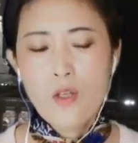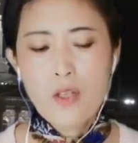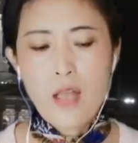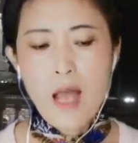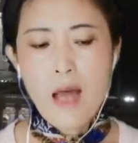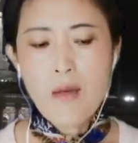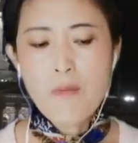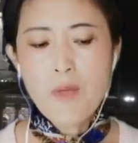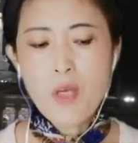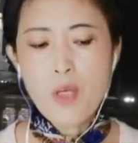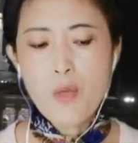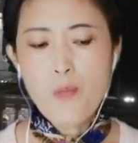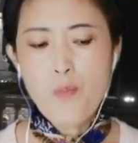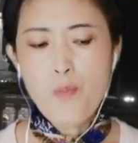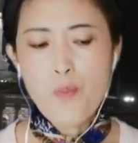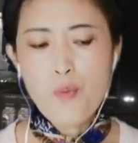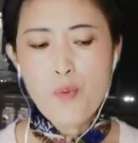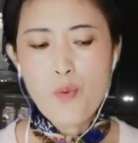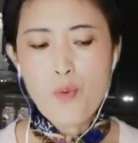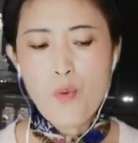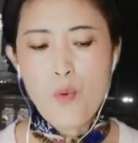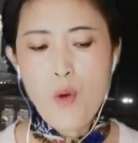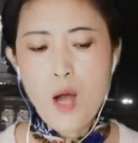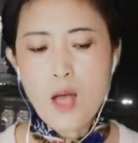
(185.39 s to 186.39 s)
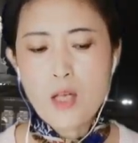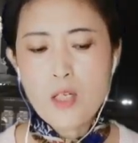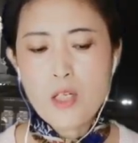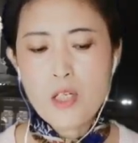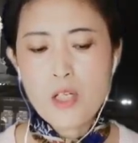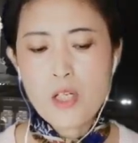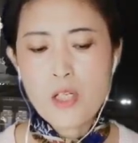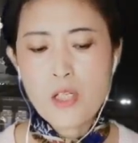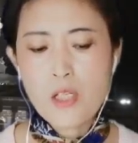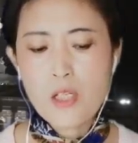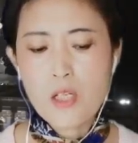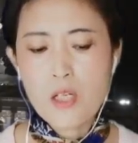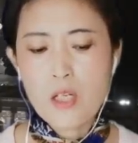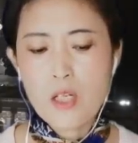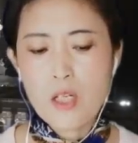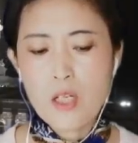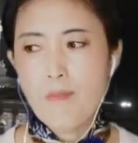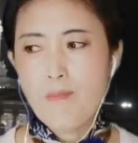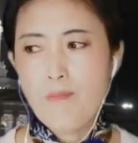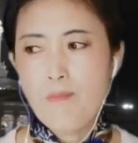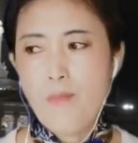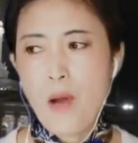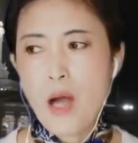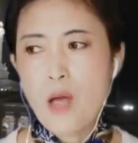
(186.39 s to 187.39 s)
他们不光
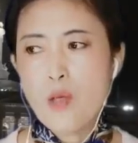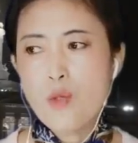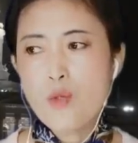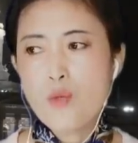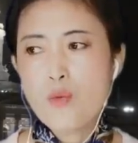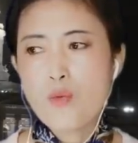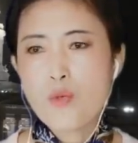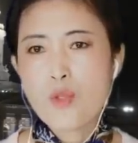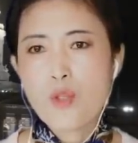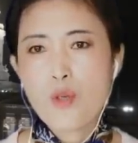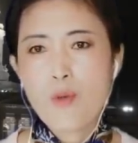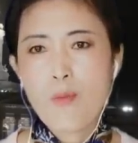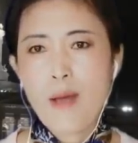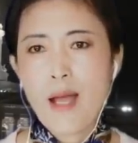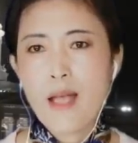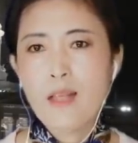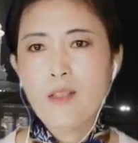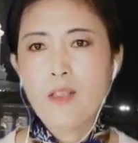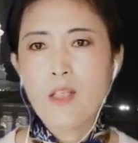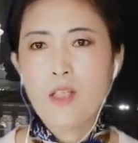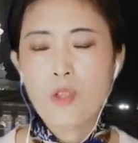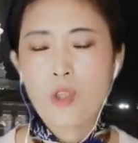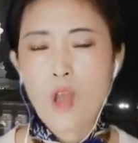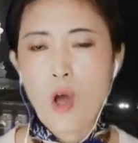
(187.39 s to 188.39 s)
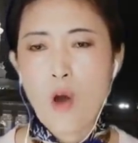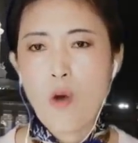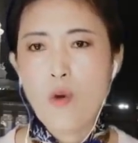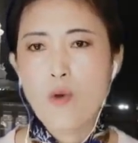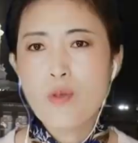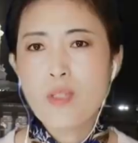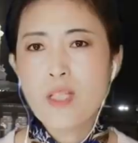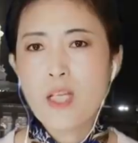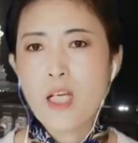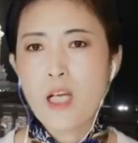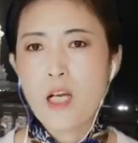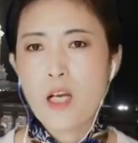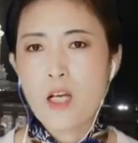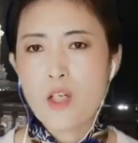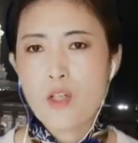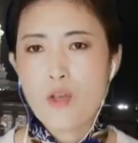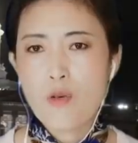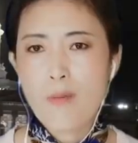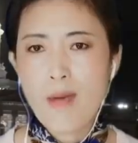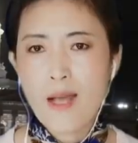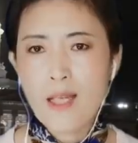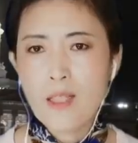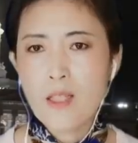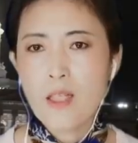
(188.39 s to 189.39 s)
是帮助 Joe Biden 投这个
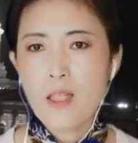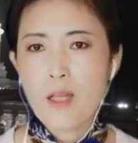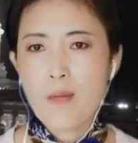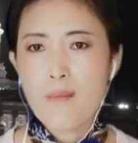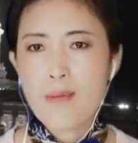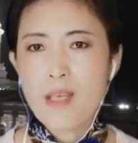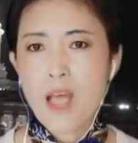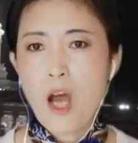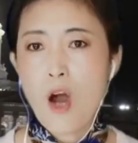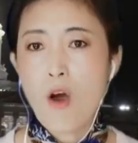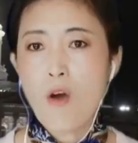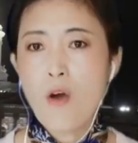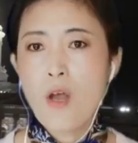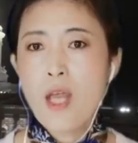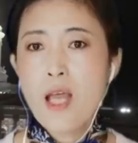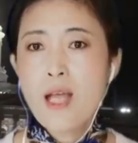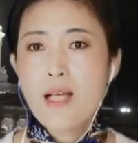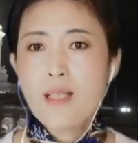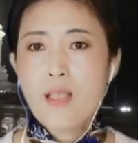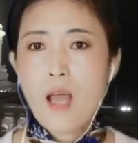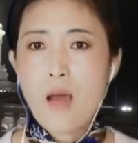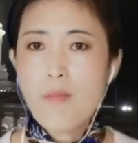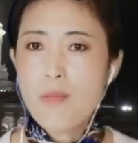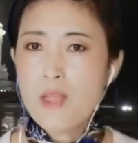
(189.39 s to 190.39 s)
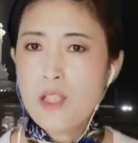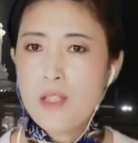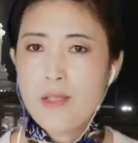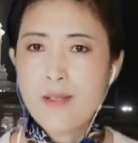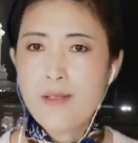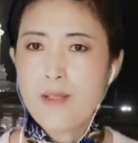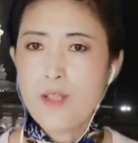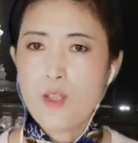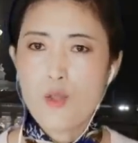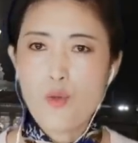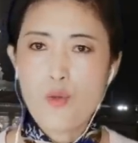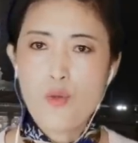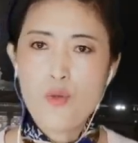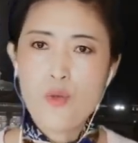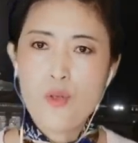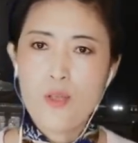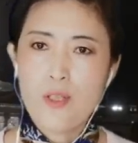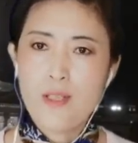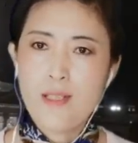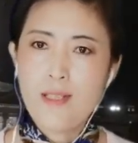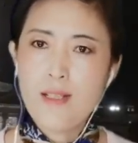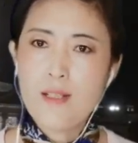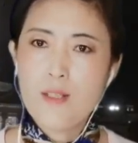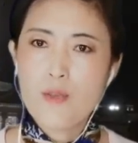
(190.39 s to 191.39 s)
Joe Biden 的票，他们自己
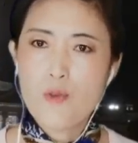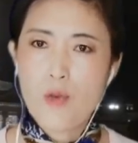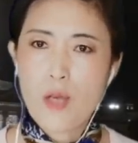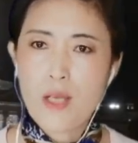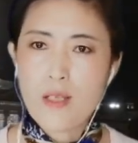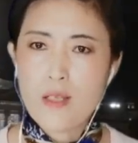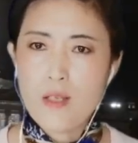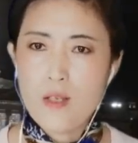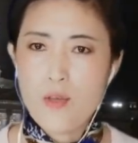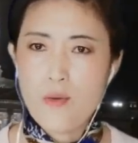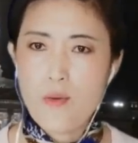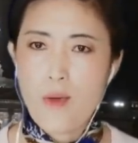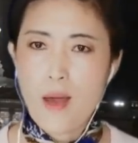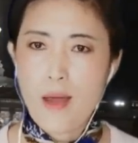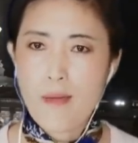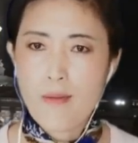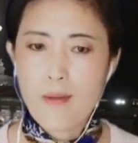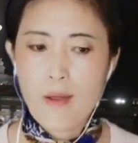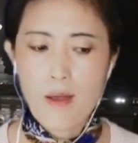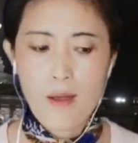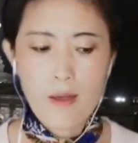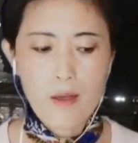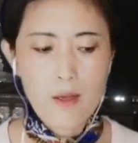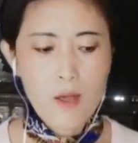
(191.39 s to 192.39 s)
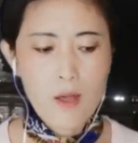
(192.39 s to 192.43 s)
去竞选议员呢。